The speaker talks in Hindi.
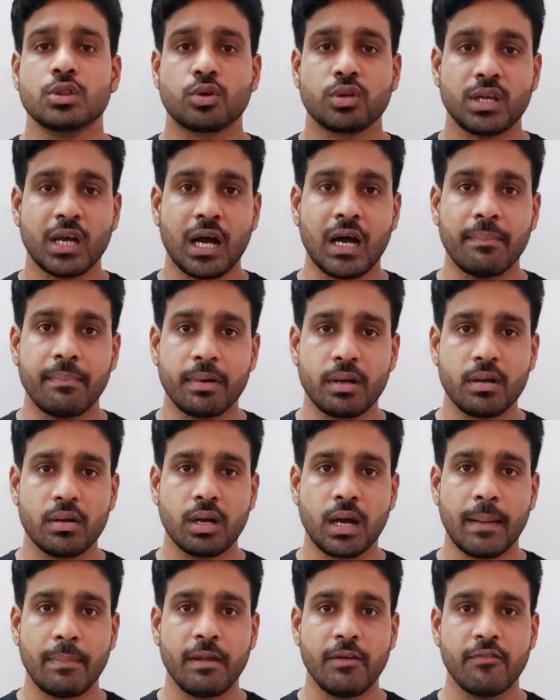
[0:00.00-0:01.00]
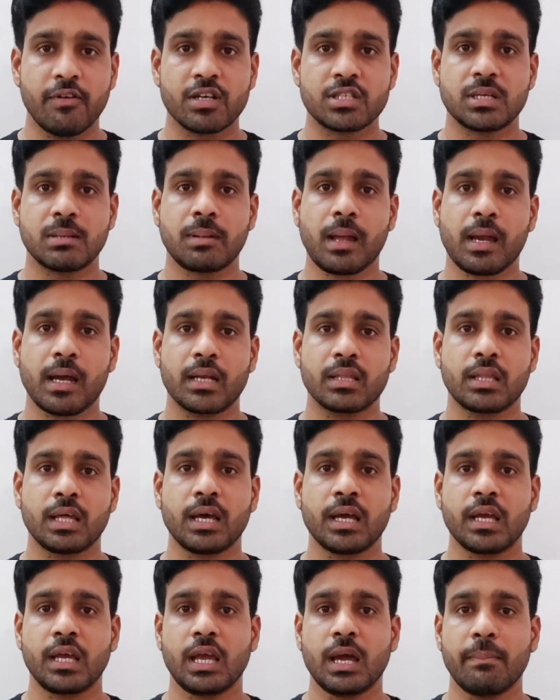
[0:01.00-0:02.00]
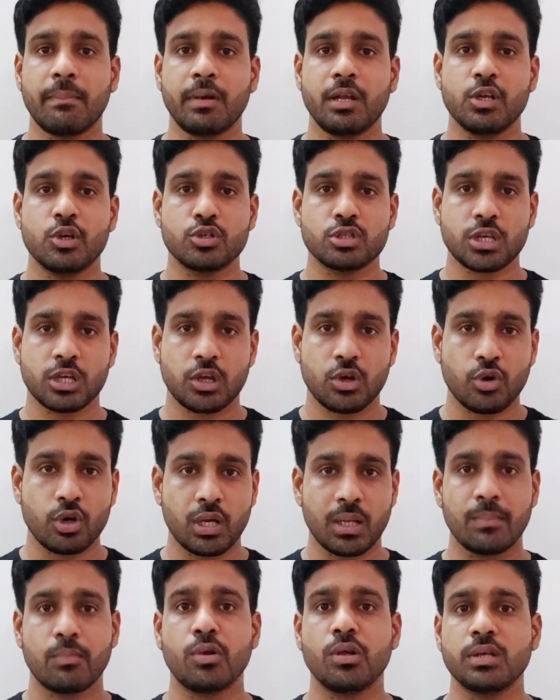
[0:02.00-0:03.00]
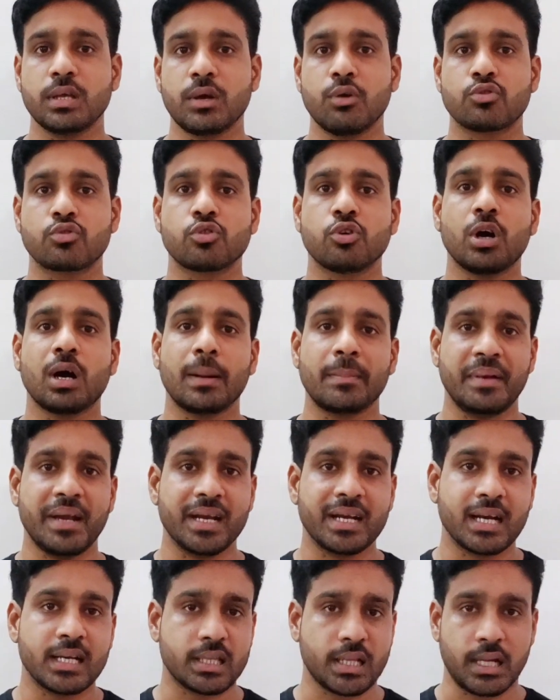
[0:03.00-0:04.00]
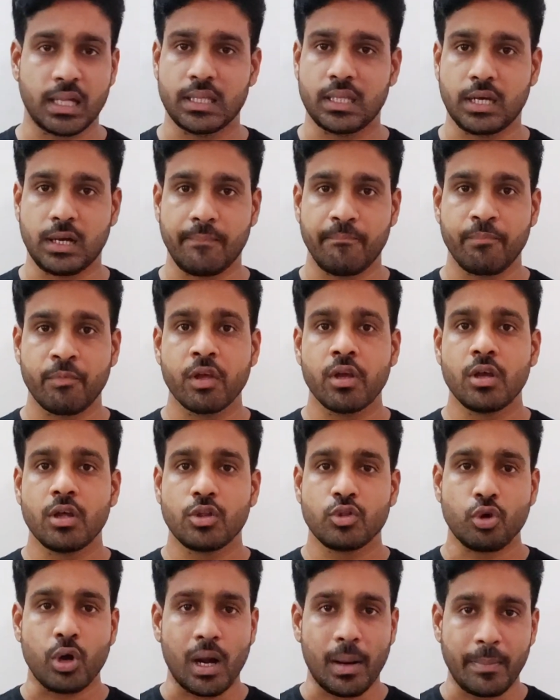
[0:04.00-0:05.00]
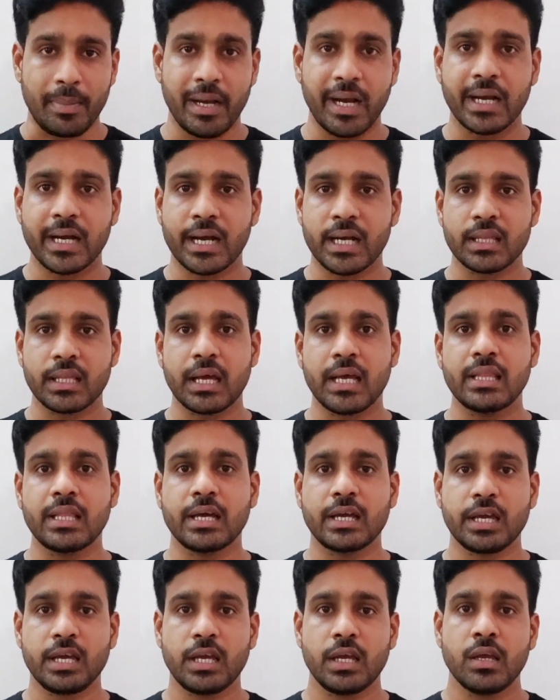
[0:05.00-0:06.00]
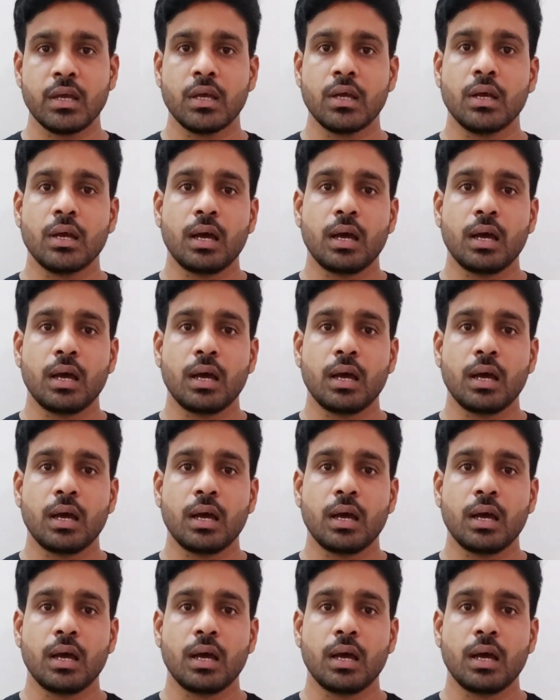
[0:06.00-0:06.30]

तो यहाँ पर अभी व्हाट्सएप क्या करता है कि अपनी जो सिक्योरिटी पॉलिसी है उसको अपडेट करता रहता है तो अपडेट करता है ताकि